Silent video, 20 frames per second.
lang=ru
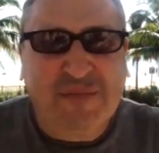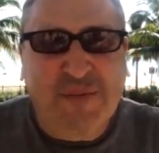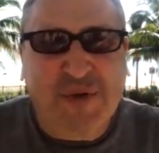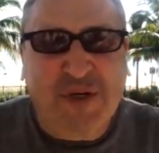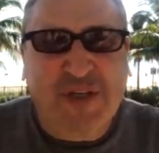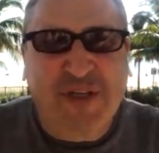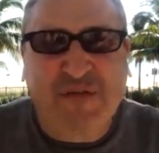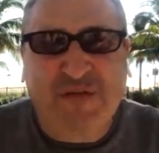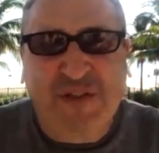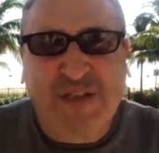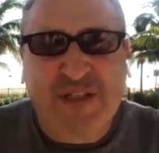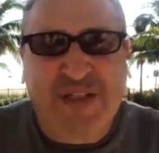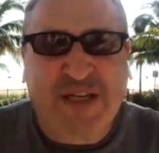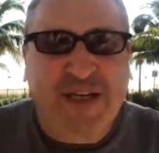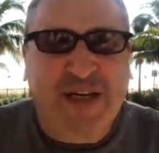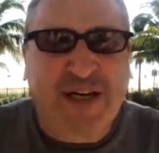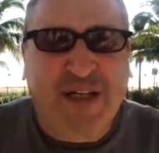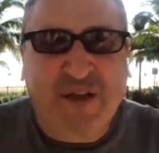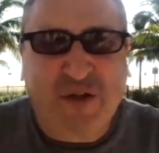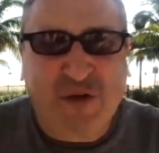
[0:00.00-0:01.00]

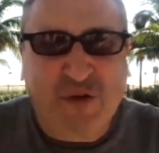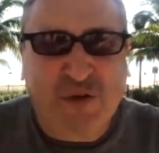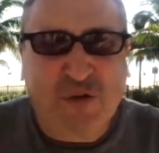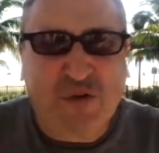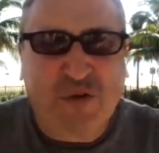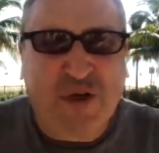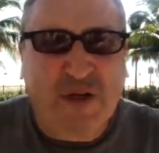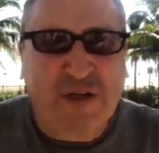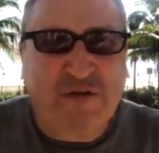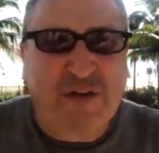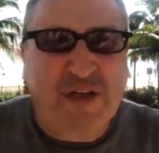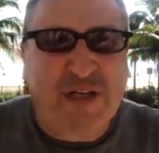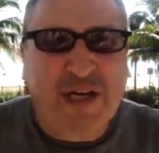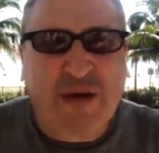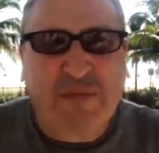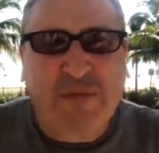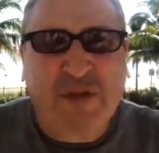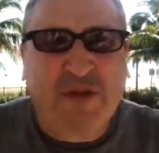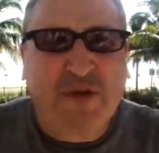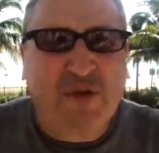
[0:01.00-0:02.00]
противостоят друг другу, они
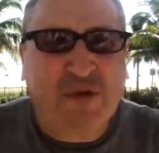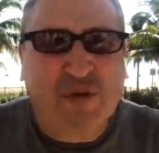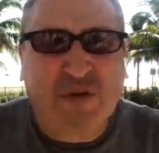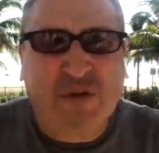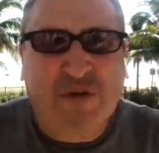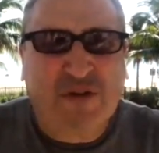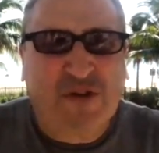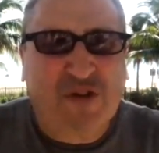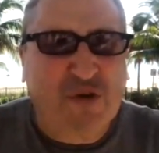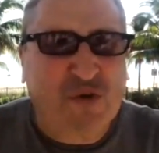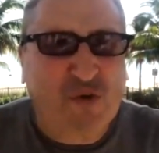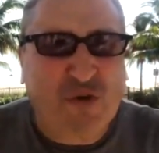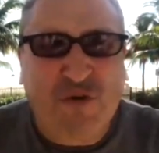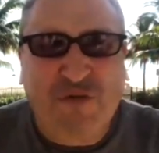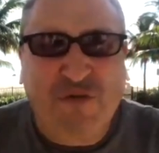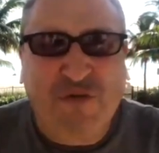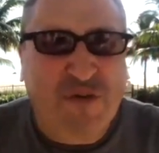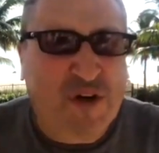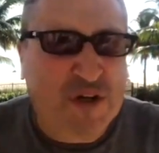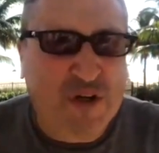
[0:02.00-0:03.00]
веками друг с
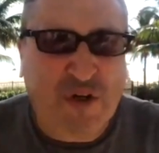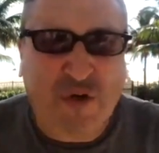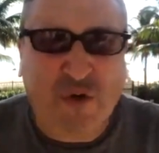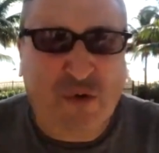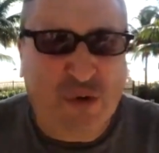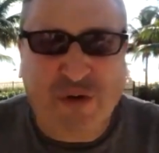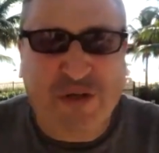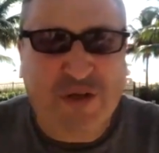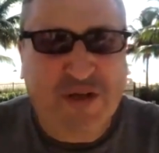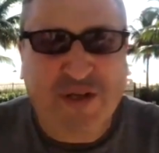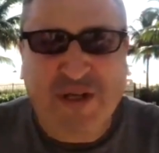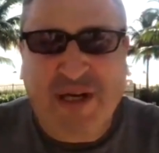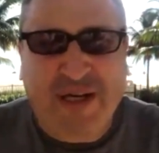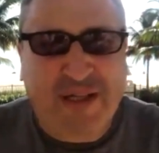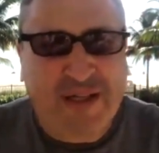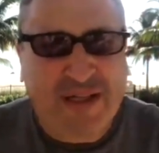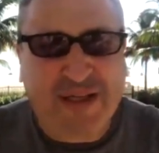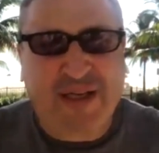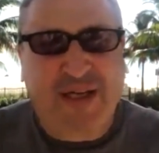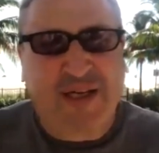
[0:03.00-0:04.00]
другом воюют,
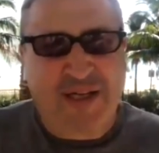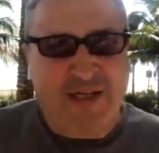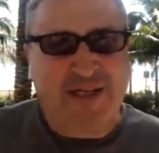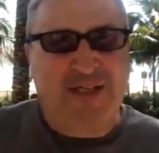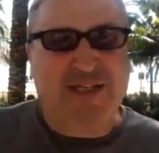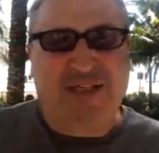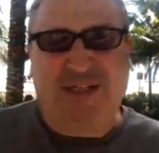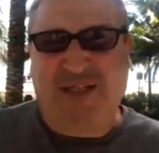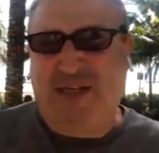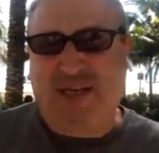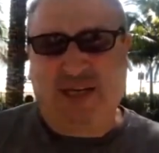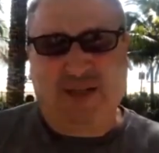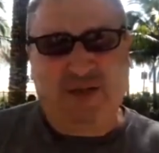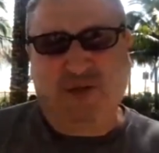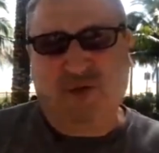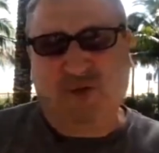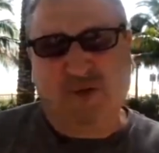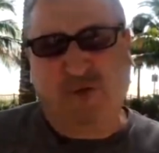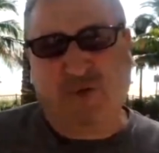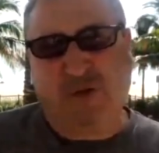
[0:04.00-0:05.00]
антагонисты, да,
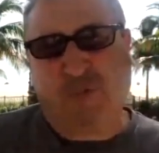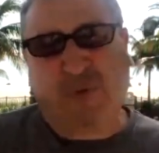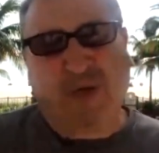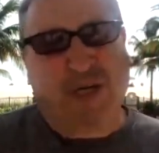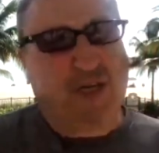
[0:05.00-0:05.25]
друг друга.